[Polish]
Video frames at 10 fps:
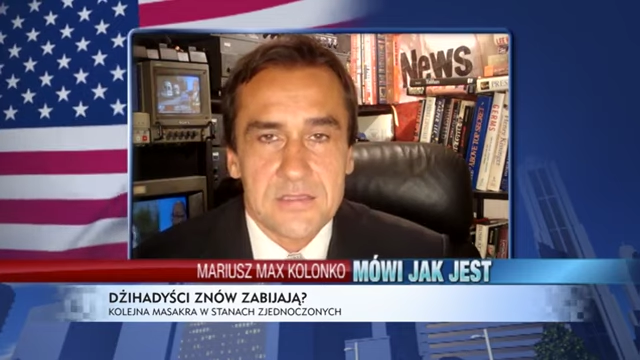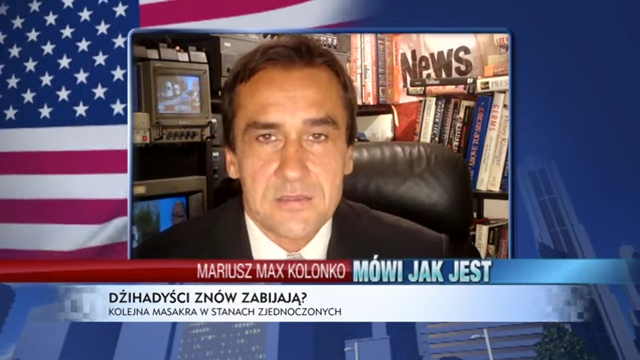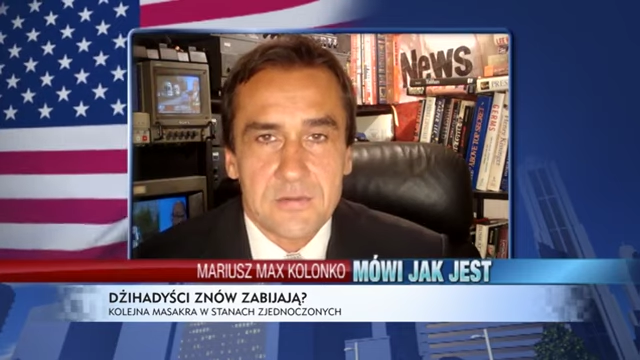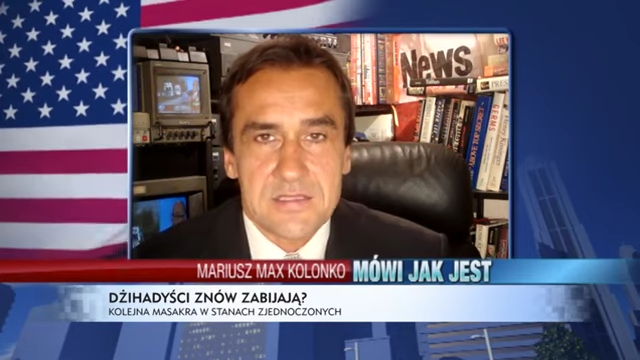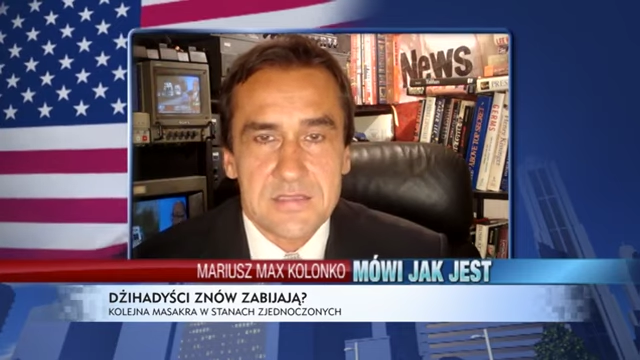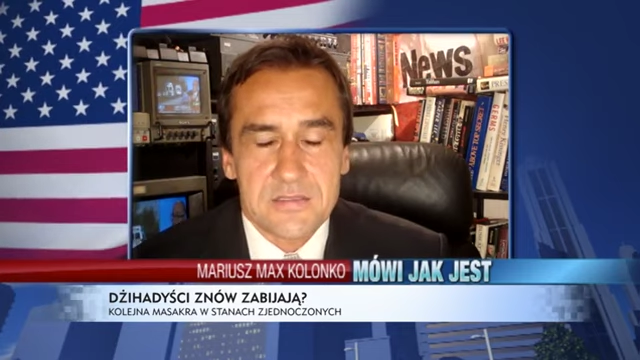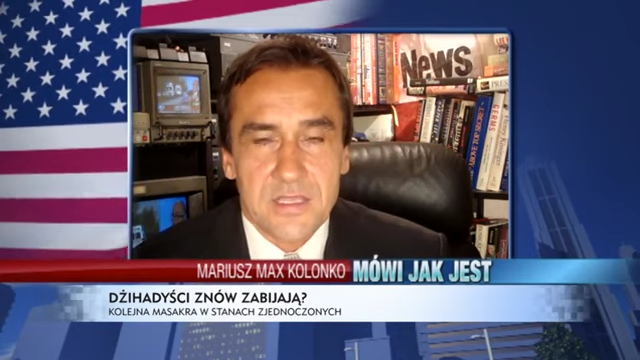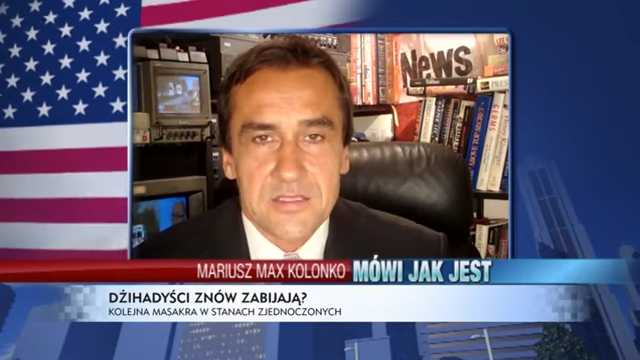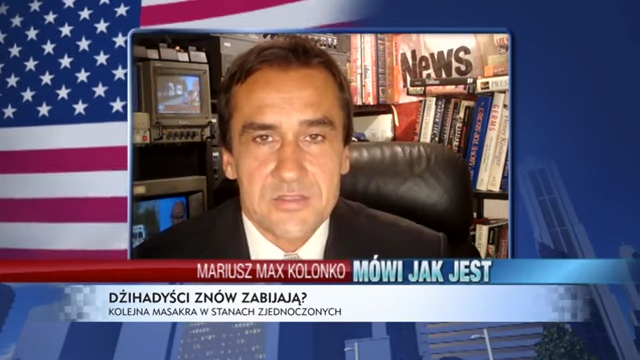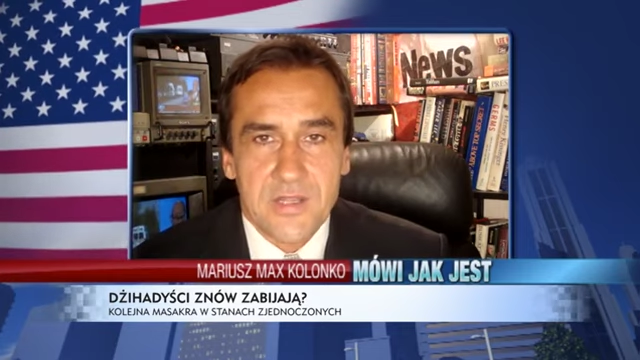do takiej
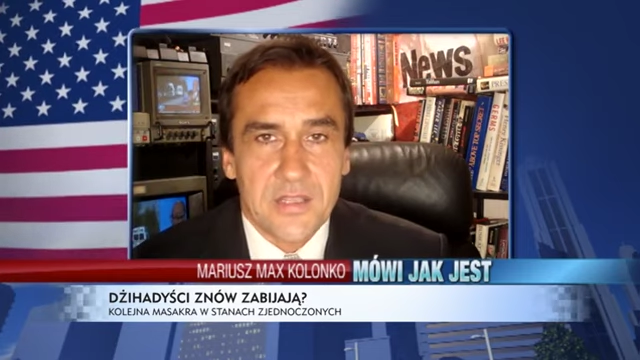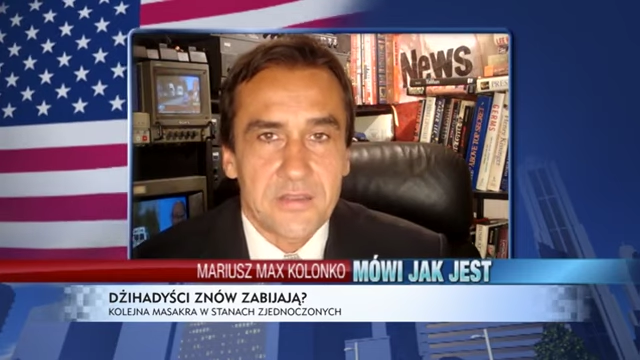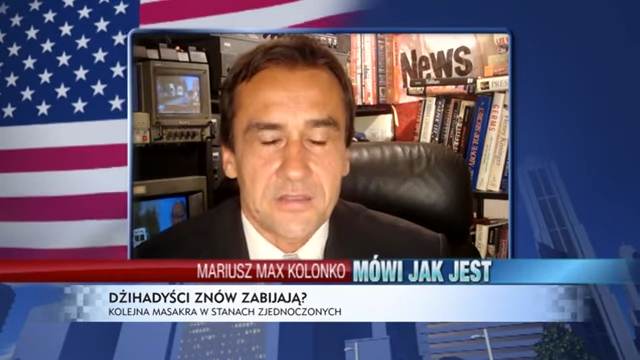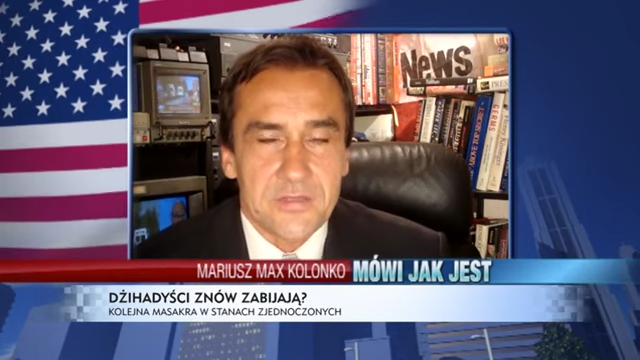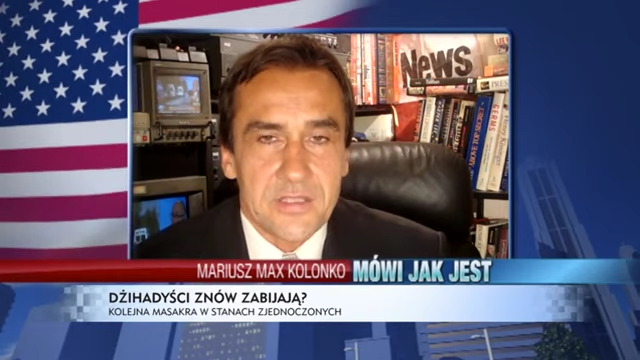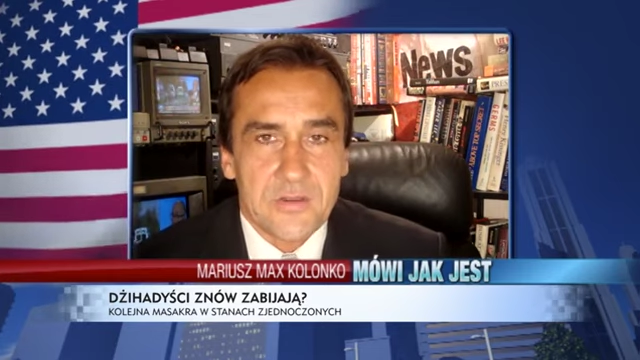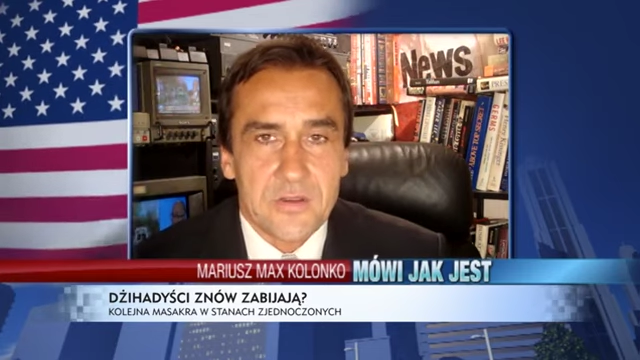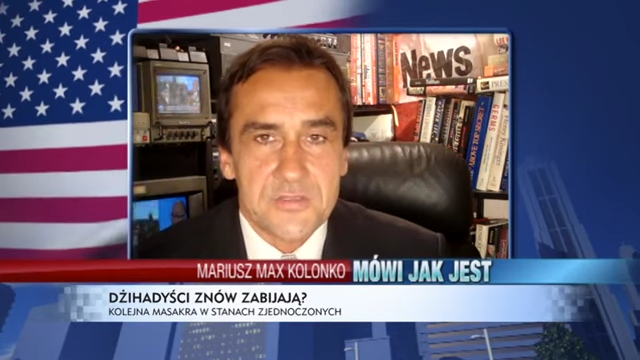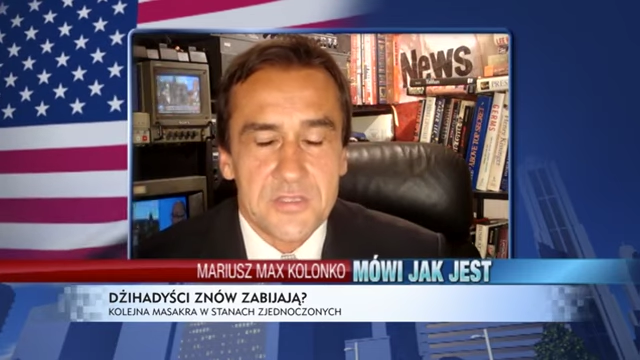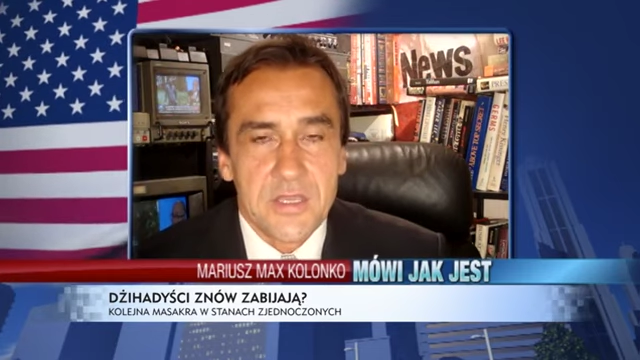sytuacji, takiej strzelanie nie
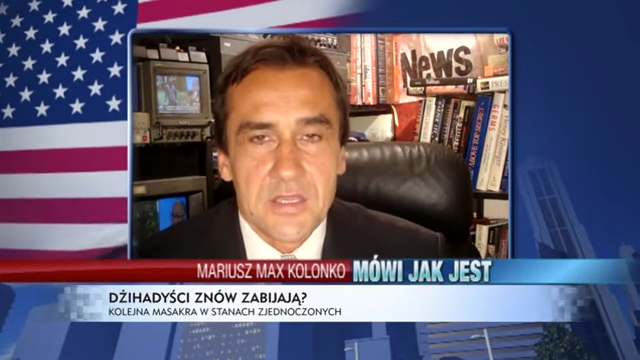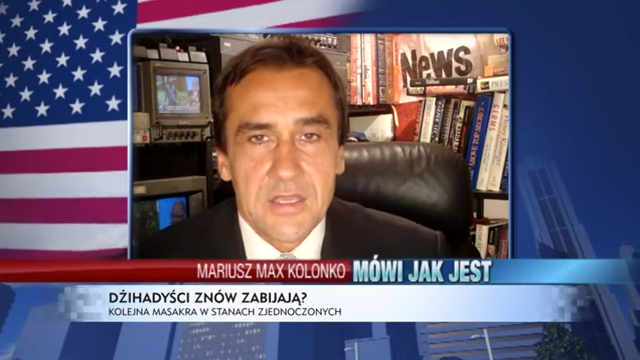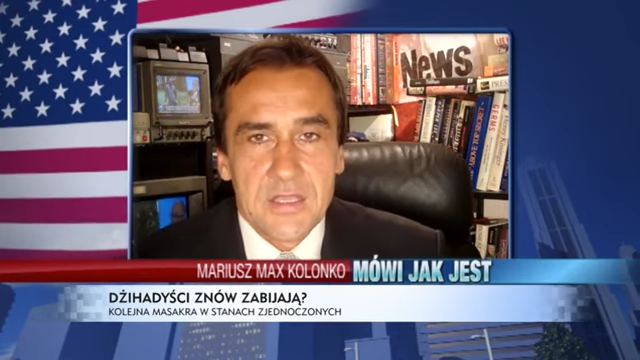dochodzi.